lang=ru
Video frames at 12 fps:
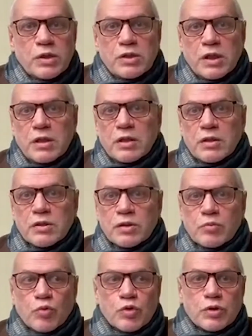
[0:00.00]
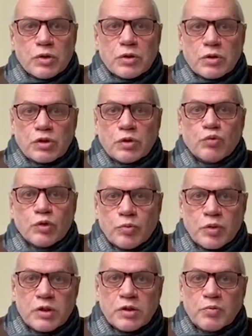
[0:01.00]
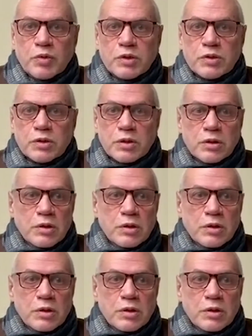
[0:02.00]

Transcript: деятельности можно к чему-то прицепиться.